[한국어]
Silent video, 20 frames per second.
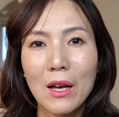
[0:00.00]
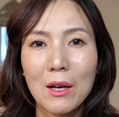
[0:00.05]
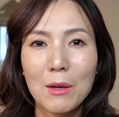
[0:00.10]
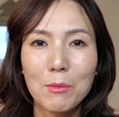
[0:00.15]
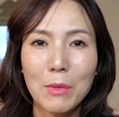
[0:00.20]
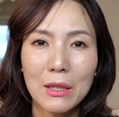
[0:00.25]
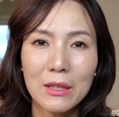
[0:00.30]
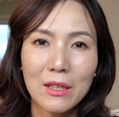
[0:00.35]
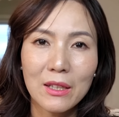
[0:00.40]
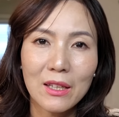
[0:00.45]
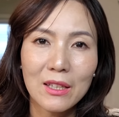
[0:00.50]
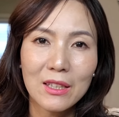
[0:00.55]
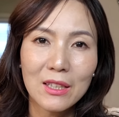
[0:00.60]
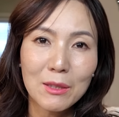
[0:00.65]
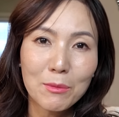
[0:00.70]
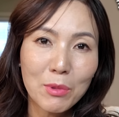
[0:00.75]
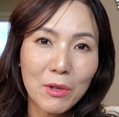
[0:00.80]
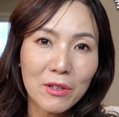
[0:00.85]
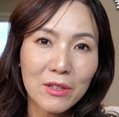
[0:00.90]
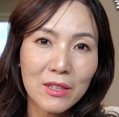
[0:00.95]
만약에
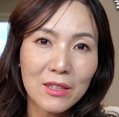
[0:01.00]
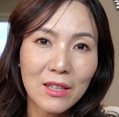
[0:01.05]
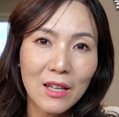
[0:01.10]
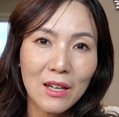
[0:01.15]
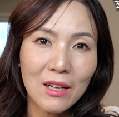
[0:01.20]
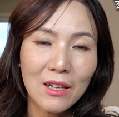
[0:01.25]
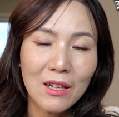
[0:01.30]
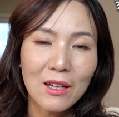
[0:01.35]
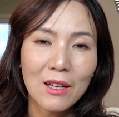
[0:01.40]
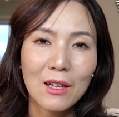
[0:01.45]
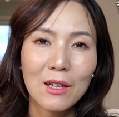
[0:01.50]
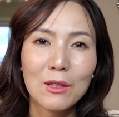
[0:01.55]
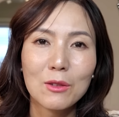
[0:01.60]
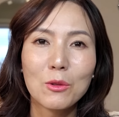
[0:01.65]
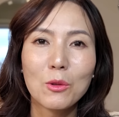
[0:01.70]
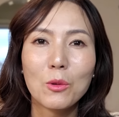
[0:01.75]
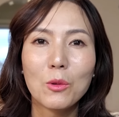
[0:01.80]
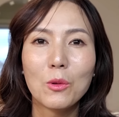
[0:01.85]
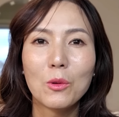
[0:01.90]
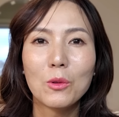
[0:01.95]
이별이나
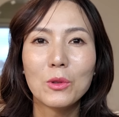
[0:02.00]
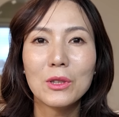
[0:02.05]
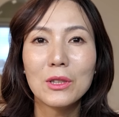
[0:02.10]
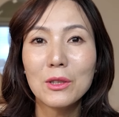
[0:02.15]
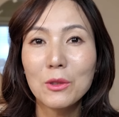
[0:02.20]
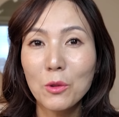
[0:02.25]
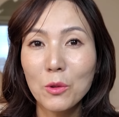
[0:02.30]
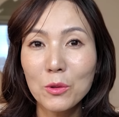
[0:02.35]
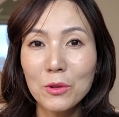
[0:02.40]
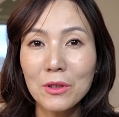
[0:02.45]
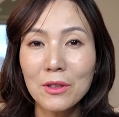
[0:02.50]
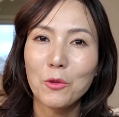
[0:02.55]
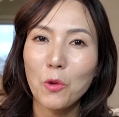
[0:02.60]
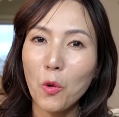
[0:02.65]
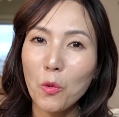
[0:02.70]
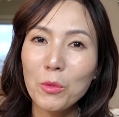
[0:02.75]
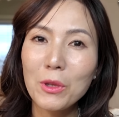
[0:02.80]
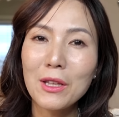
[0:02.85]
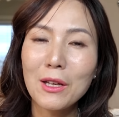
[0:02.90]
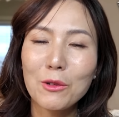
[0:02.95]
또 이혼
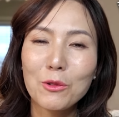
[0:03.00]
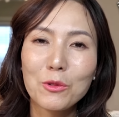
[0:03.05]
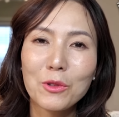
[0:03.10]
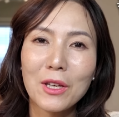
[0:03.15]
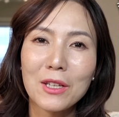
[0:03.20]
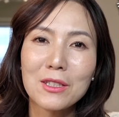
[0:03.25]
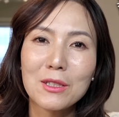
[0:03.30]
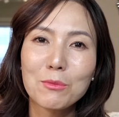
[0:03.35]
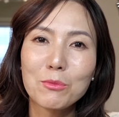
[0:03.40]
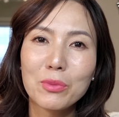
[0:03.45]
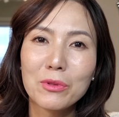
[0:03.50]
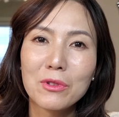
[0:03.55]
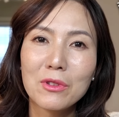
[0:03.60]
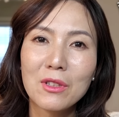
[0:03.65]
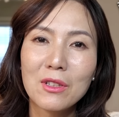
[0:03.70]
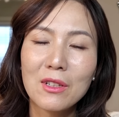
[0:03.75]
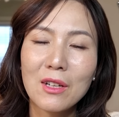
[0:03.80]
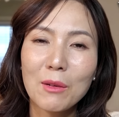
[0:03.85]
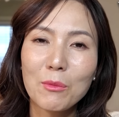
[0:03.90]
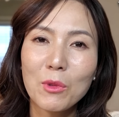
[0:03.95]
고민하고 계신
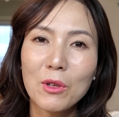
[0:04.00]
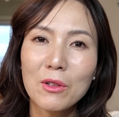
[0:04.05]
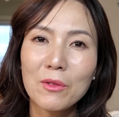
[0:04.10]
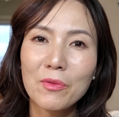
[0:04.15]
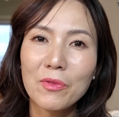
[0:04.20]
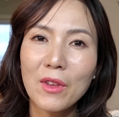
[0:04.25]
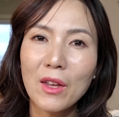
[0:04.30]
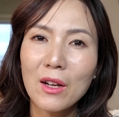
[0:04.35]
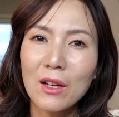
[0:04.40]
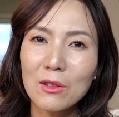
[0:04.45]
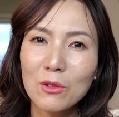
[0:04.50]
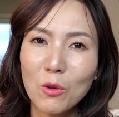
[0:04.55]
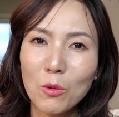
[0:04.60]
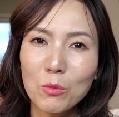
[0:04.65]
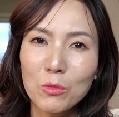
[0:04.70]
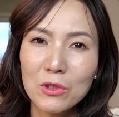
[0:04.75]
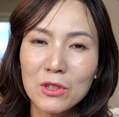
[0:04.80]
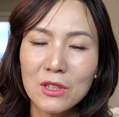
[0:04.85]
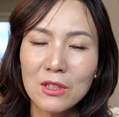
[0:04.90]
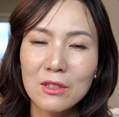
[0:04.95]
분들이라면 내가
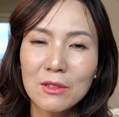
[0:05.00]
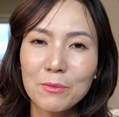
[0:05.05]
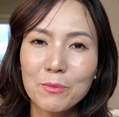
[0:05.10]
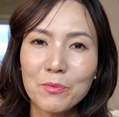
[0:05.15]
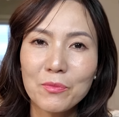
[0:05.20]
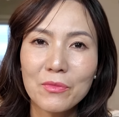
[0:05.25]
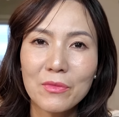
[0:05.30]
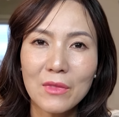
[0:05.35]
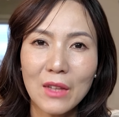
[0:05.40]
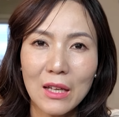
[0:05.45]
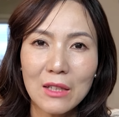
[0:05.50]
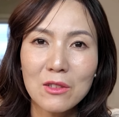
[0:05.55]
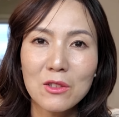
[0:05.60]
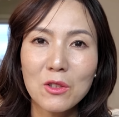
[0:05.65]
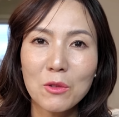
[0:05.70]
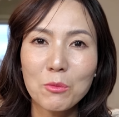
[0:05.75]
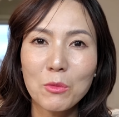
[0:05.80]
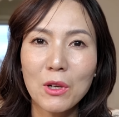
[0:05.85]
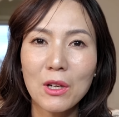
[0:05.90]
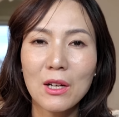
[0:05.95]
너무 지금
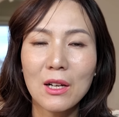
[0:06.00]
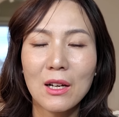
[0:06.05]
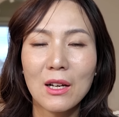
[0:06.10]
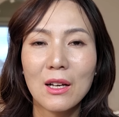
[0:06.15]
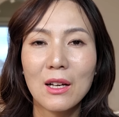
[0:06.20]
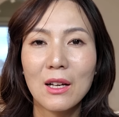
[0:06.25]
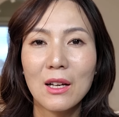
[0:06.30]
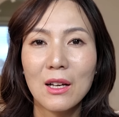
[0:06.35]
단점과